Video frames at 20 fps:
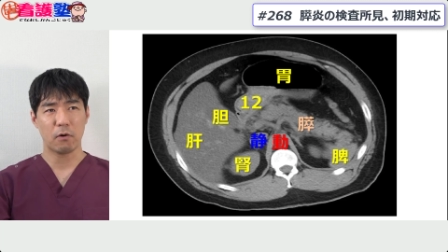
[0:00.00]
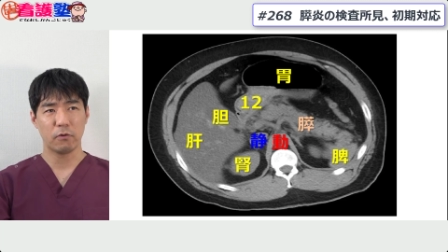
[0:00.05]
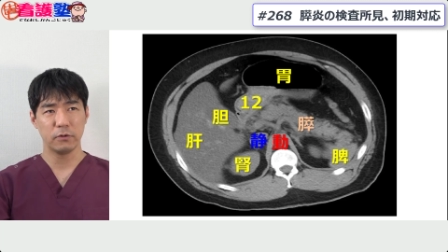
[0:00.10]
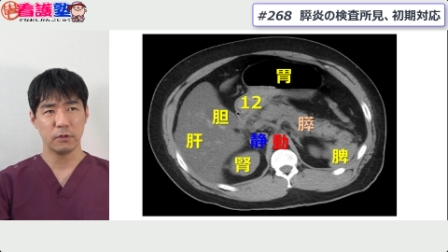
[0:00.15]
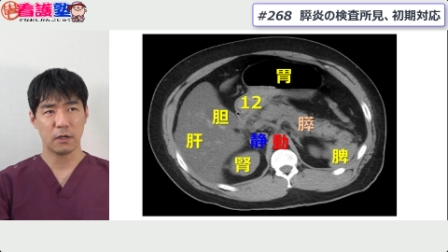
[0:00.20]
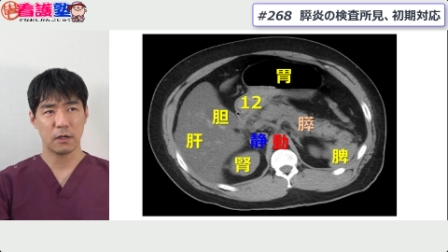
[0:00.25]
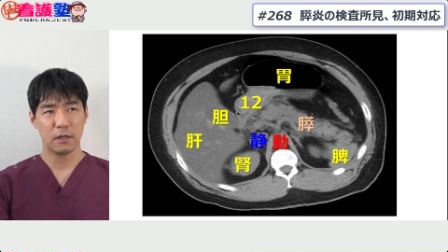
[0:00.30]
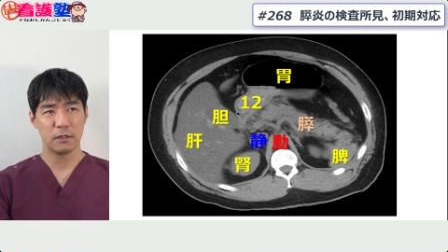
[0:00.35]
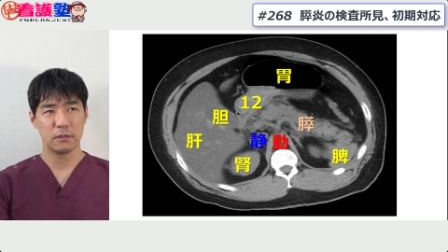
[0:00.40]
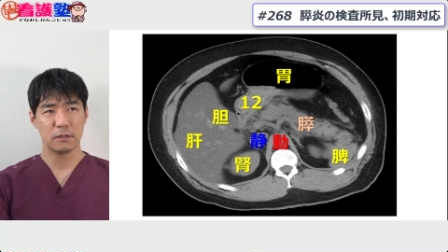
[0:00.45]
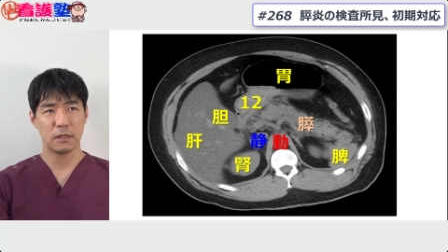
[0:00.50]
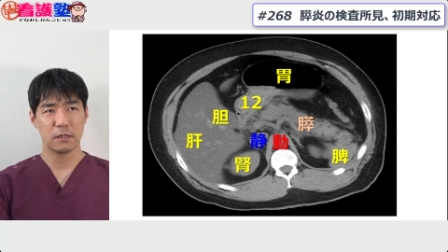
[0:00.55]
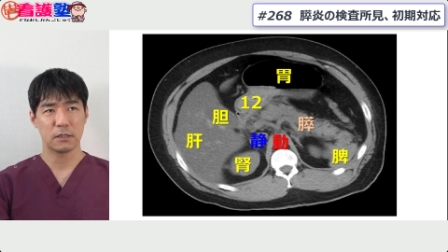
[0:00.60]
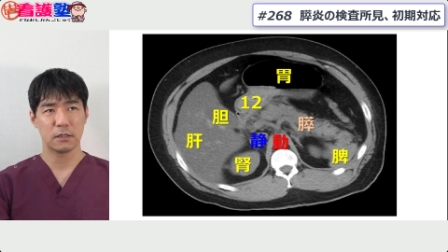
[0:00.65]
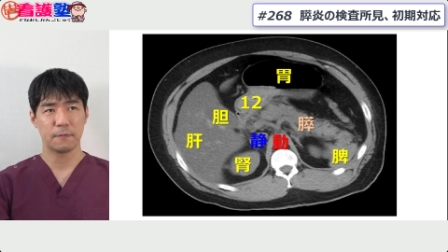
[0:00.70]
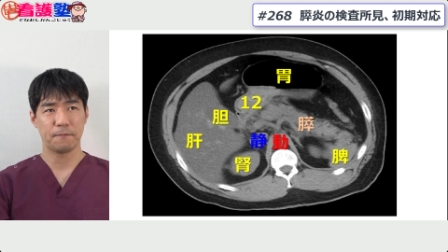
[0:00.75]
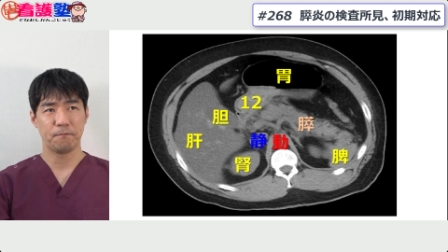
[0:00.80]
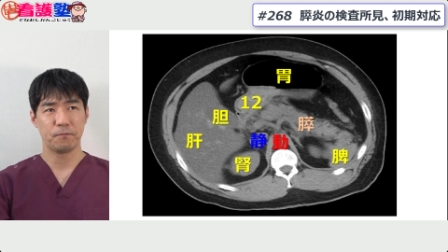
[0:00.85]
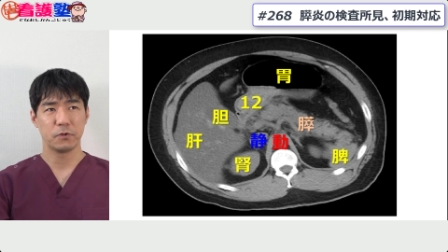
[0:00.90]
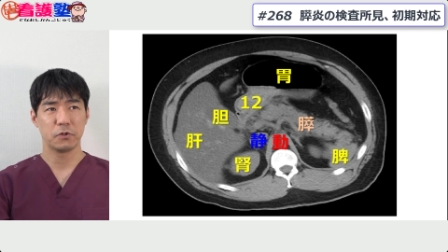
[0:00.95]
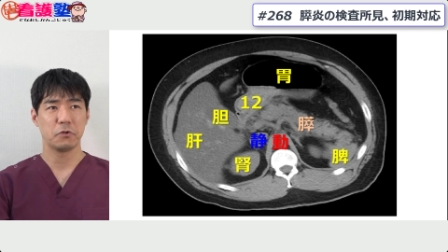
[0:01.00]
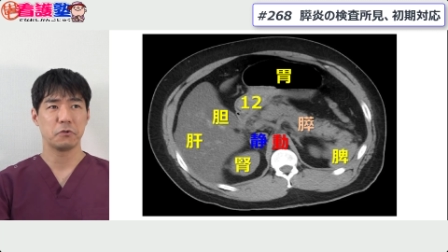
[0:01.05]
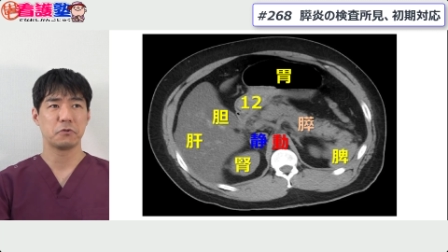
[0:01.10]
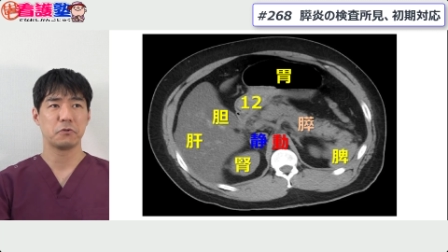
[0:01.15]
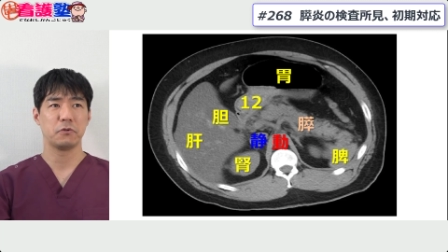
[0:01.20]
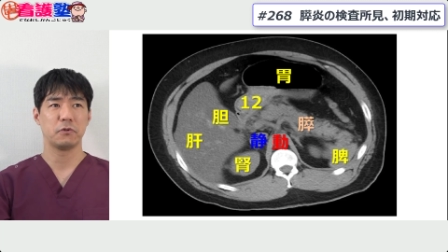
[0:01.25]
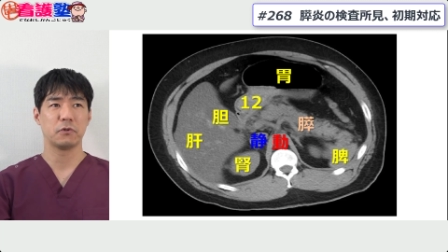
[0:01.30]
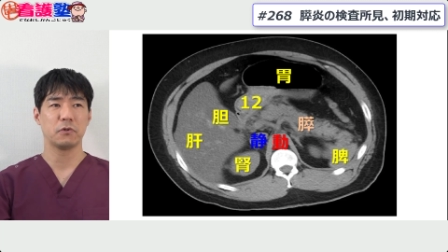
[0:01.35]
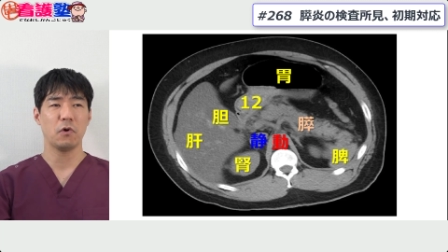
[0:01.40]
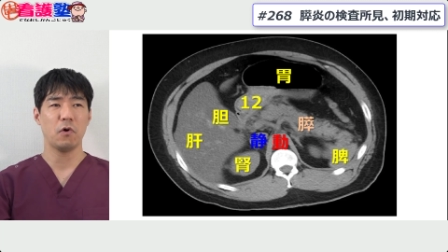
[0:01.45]
こんな感じです。そう
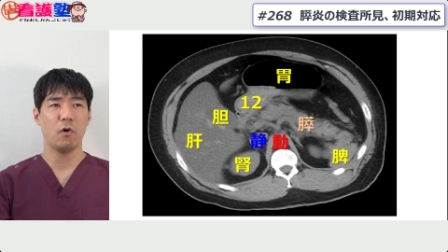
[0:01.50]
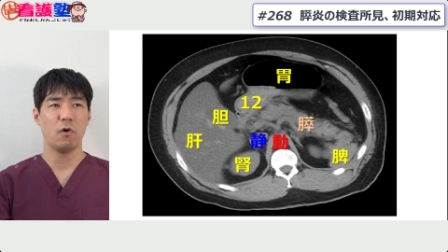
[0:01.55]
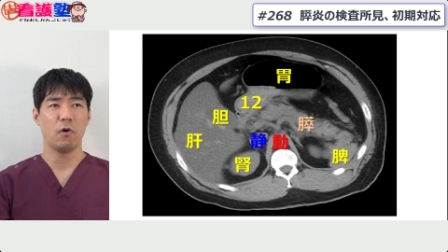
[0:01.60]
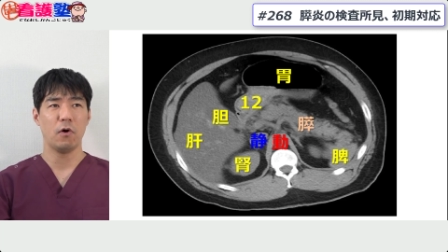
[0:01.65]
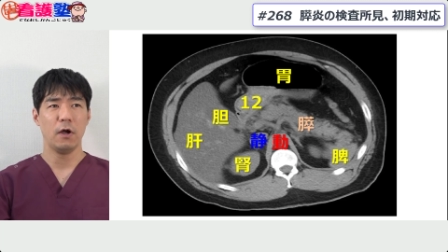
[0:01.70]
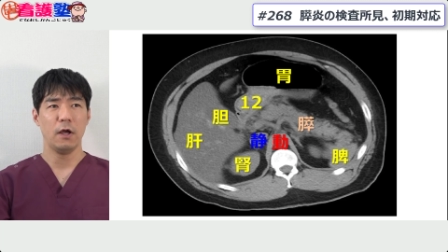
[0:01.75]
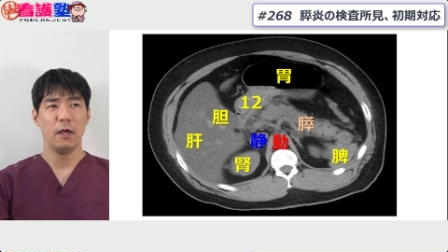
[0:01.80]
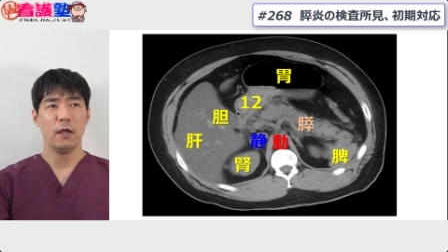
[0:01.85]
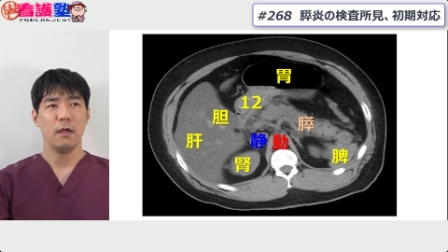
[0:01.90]
すると、